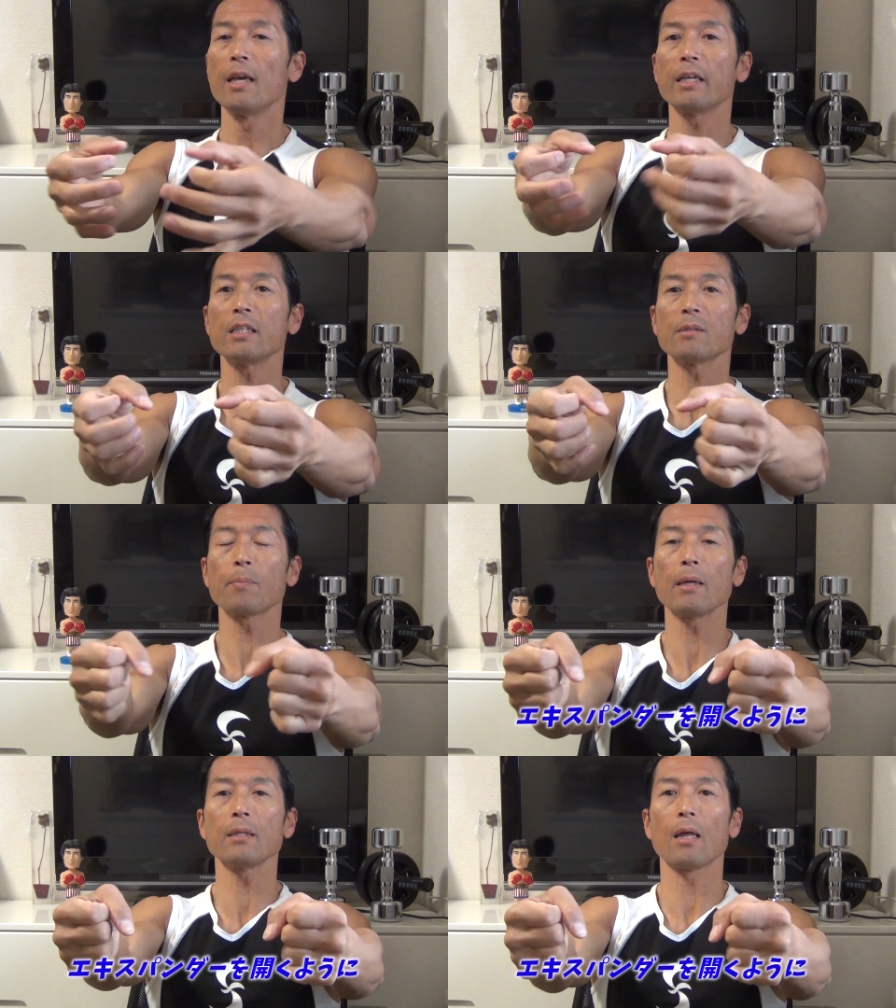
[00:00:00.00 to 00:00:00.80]

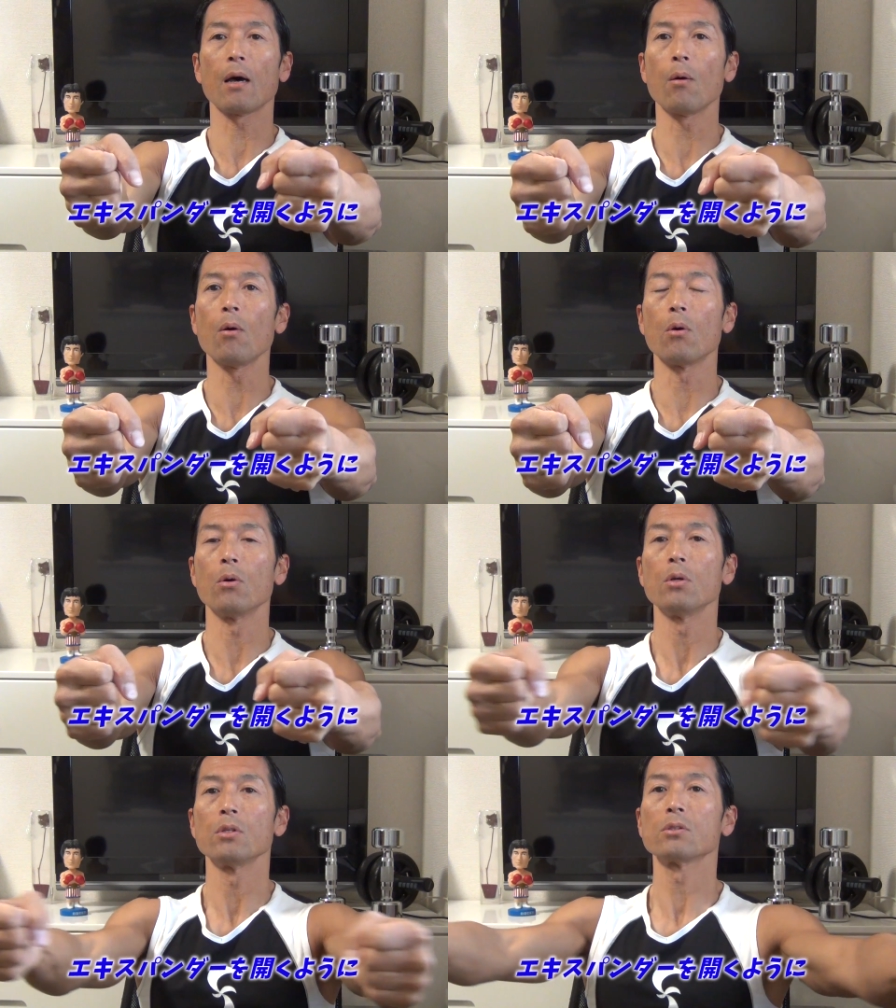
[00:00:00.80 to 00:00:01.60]
エキスパンダー
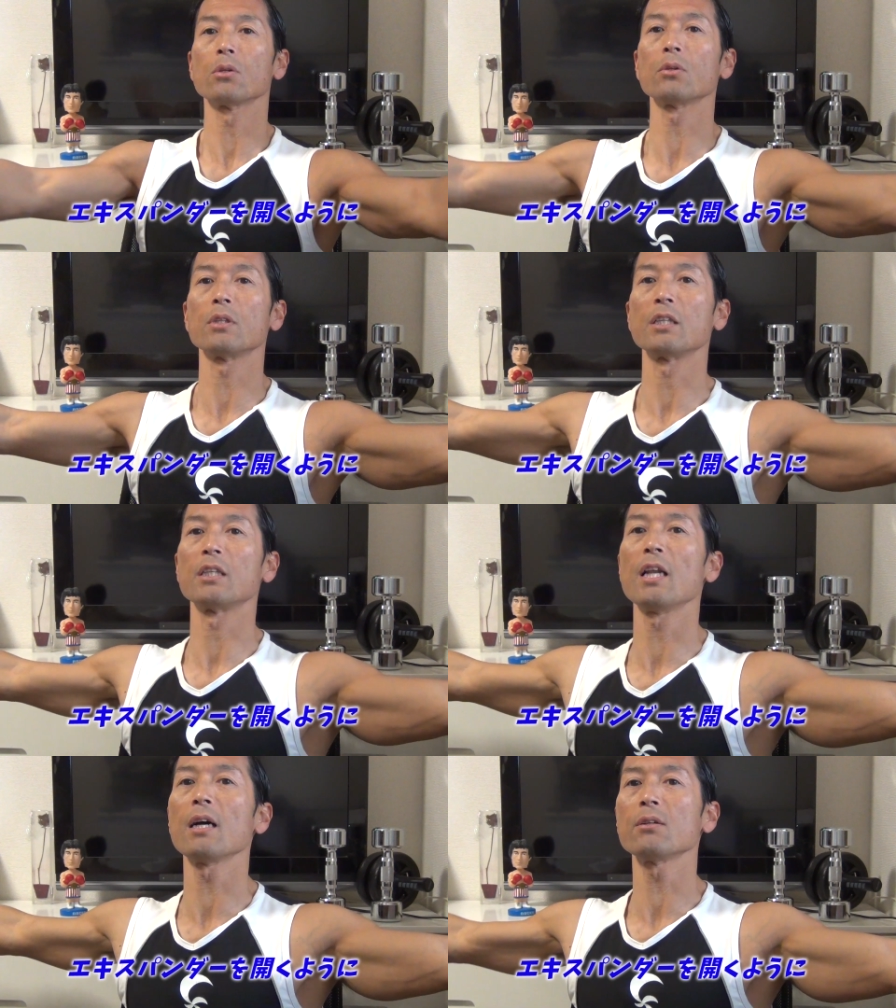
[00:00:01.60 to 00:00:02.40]
を外に
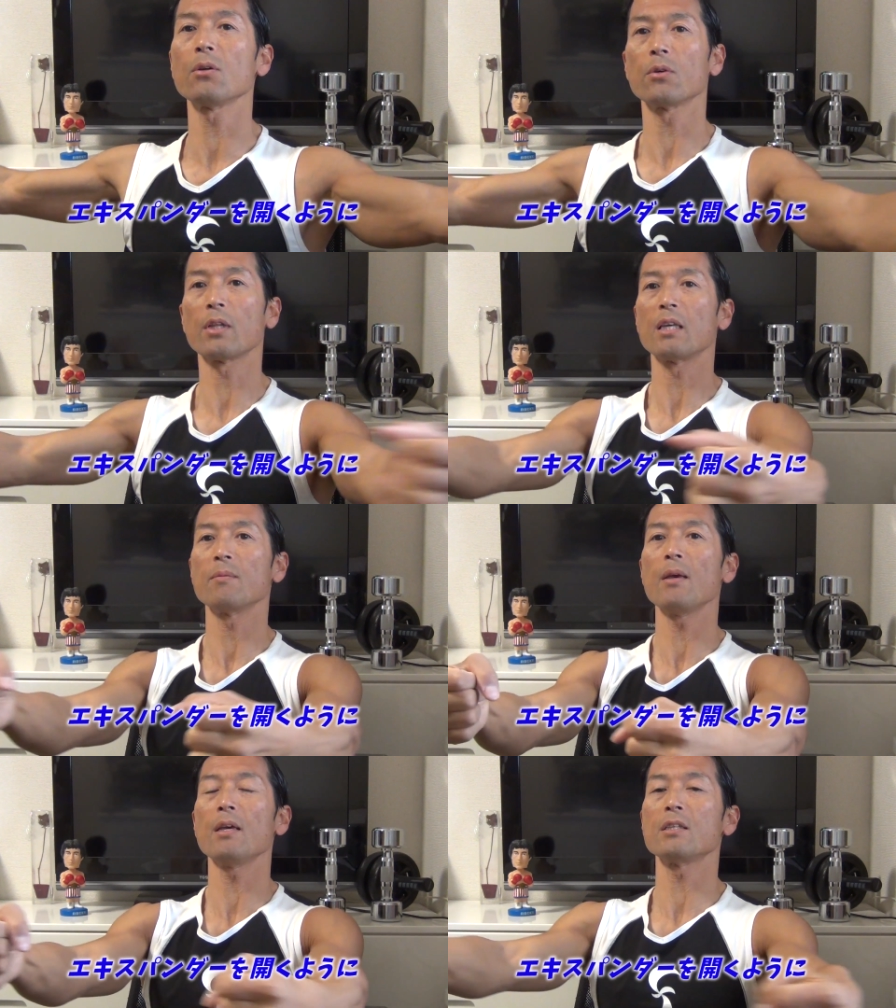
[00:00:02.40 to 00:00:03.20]
開くような
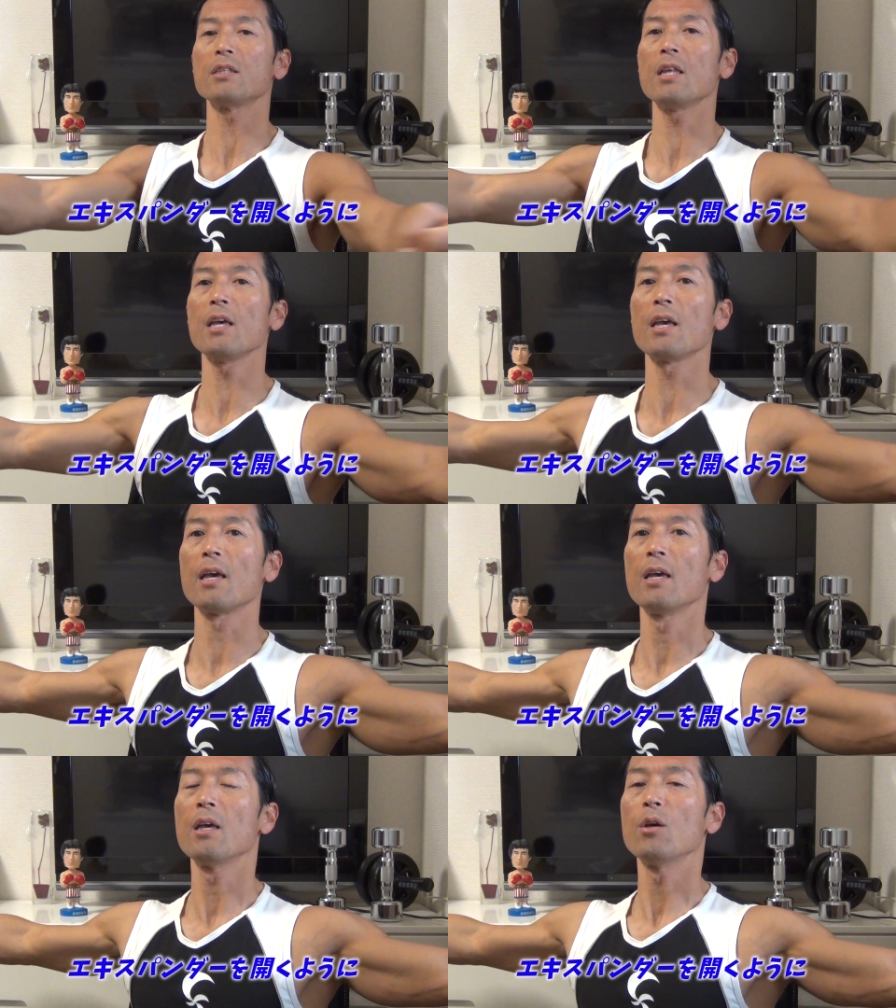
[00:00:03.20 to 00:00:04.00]
イメージ
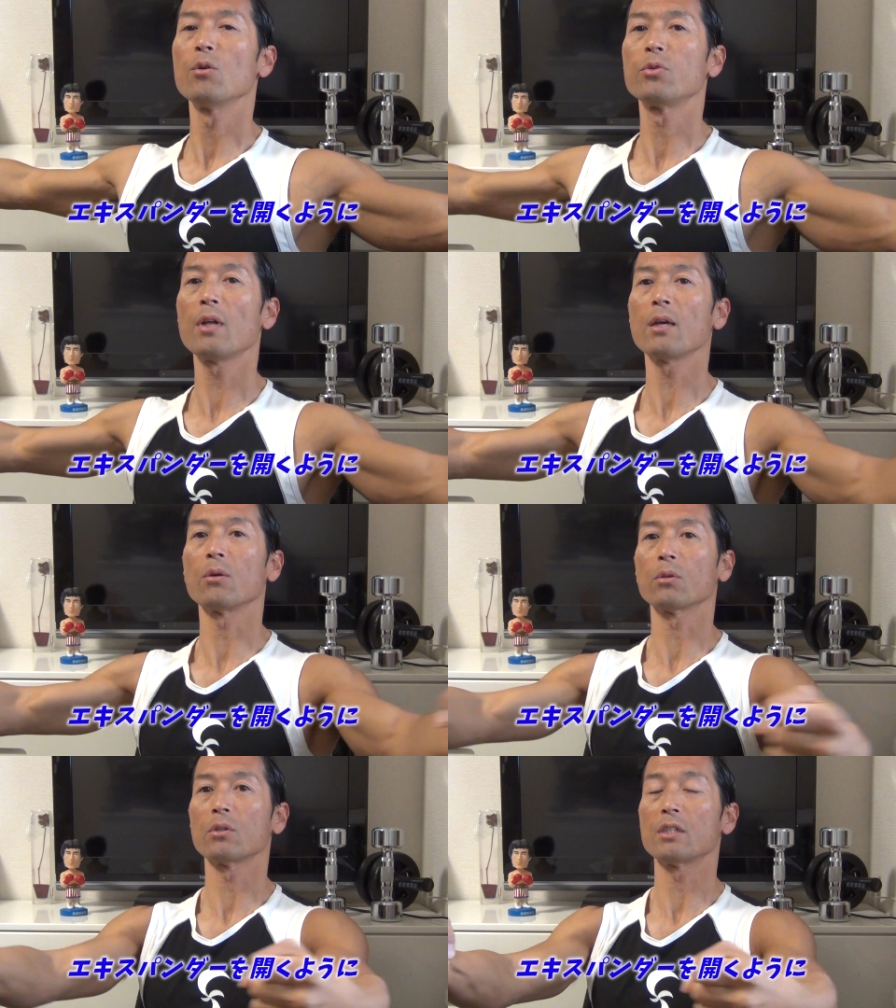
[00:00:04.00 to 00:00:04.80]
で
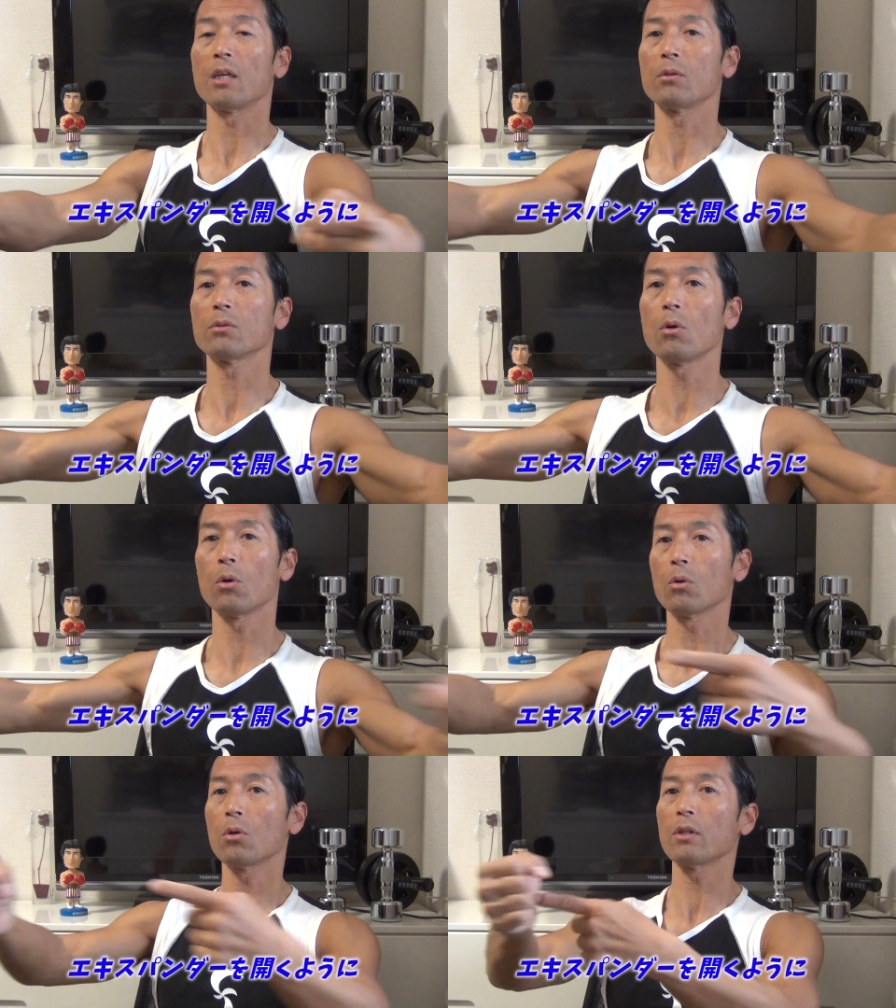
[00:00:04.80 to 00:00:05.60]
フライをしていく
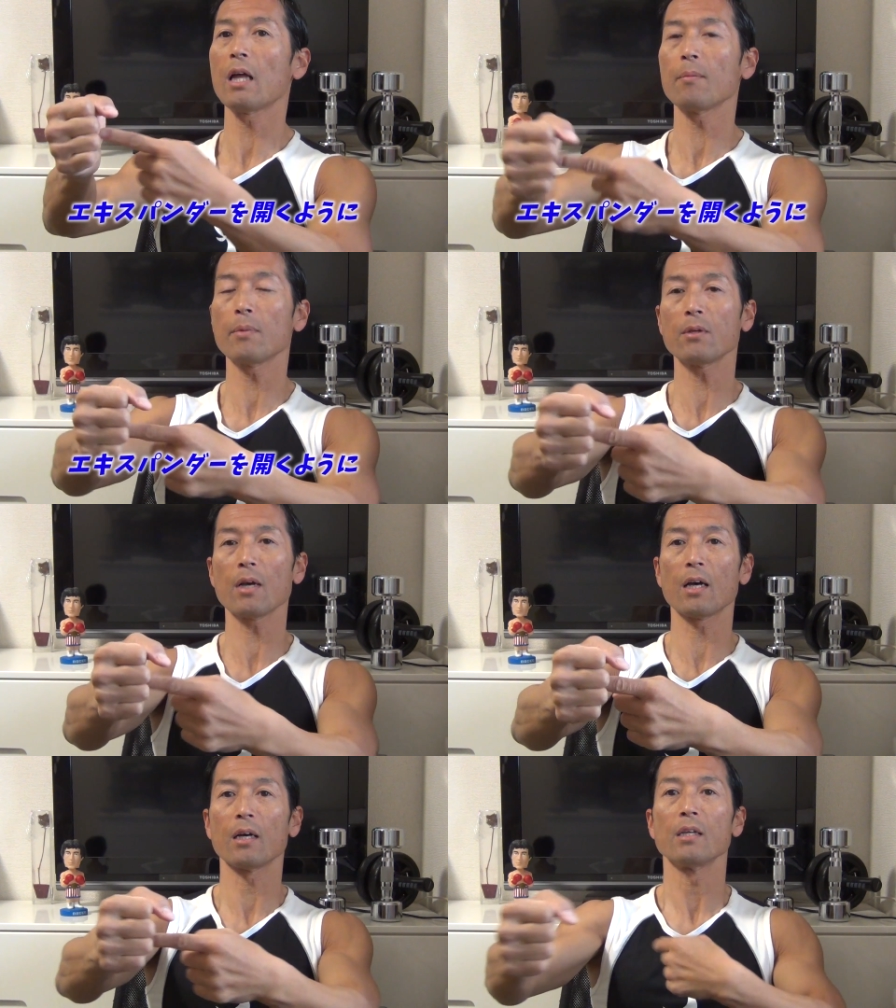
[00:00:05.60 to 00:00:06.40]
と、このダンベル
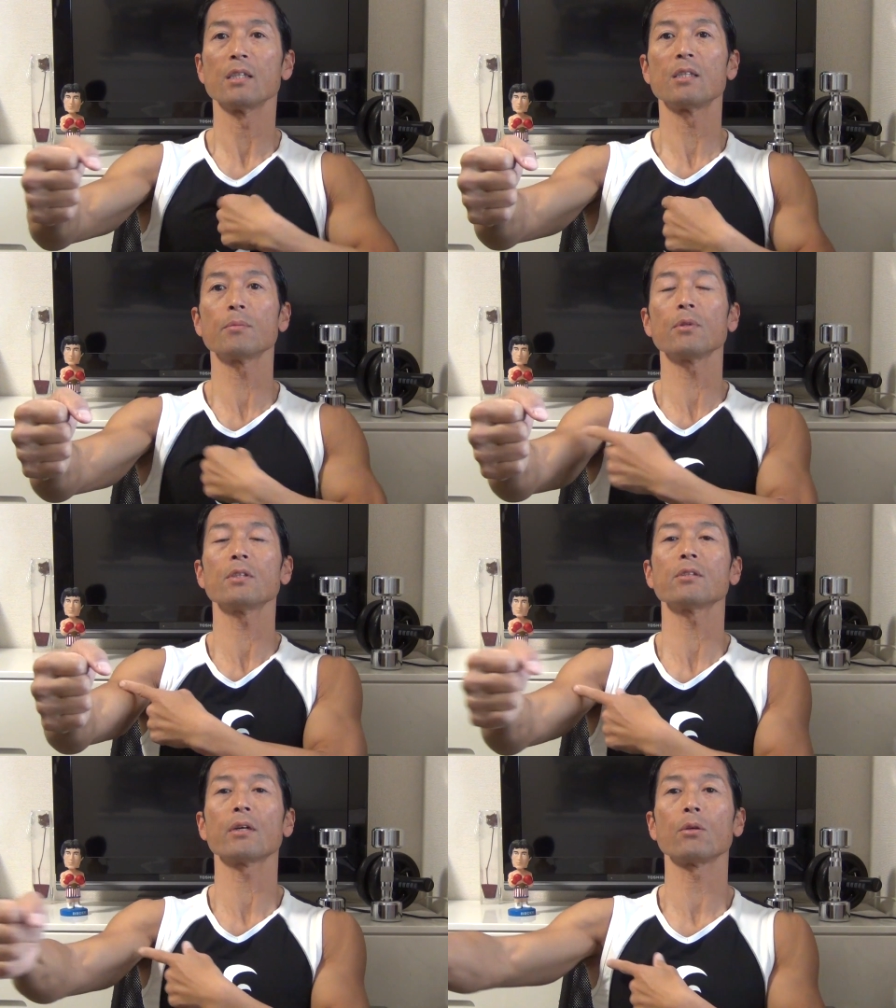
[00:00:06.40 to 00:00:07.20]
が自分
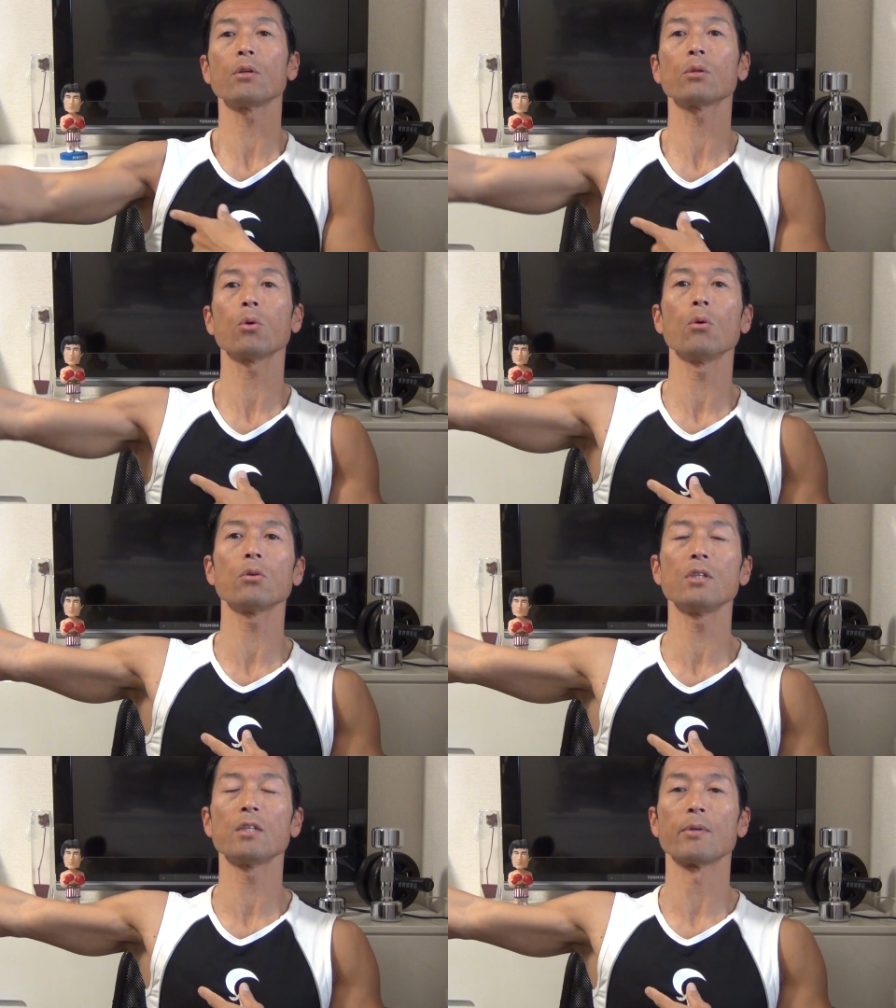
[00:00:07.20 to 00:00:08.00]
の軸からより
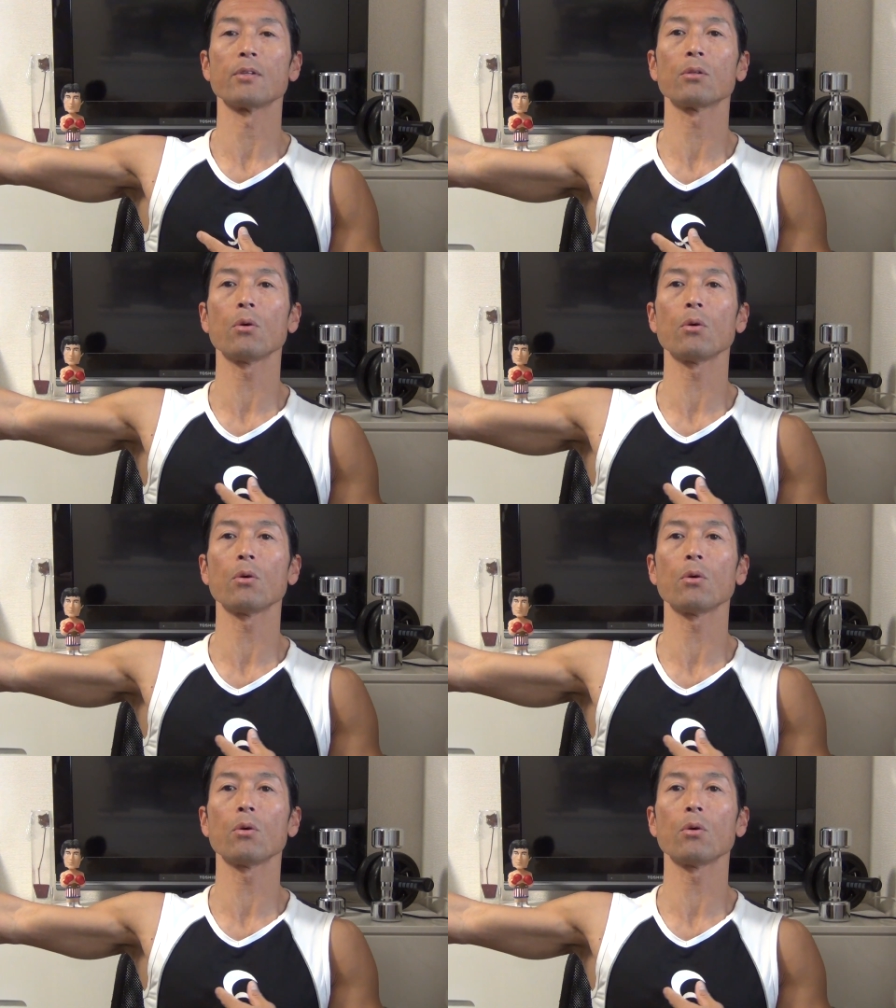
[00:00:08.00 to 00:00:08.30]
遠くに行きますね。